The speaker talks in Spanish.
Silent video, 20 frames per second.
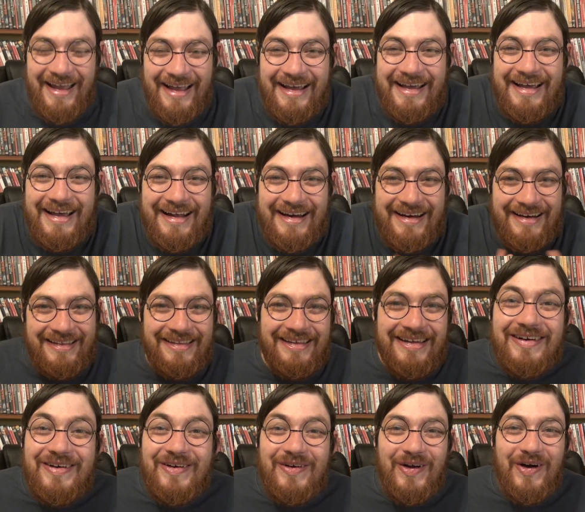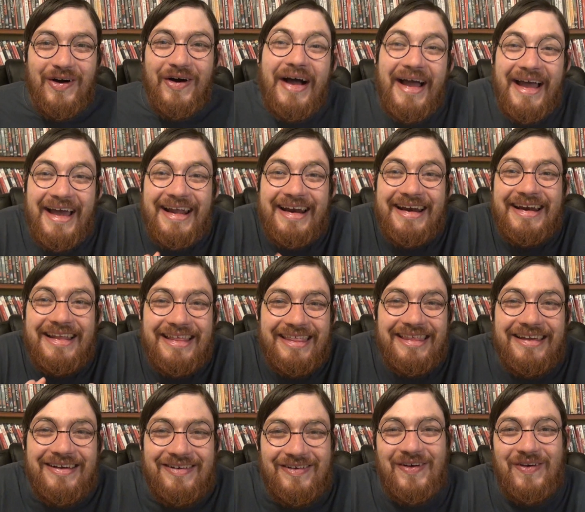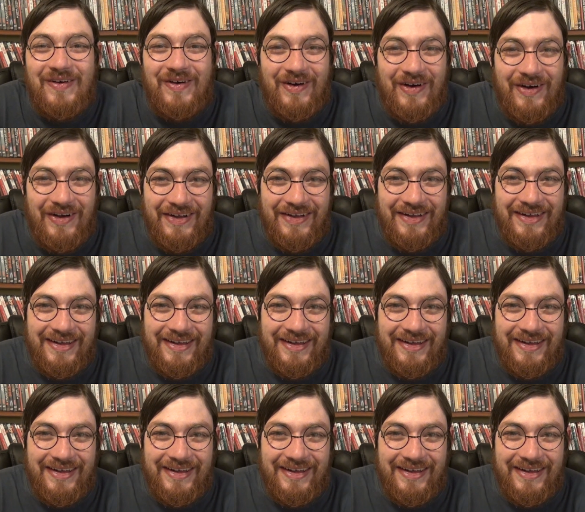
es que es ridículo, es ridículo.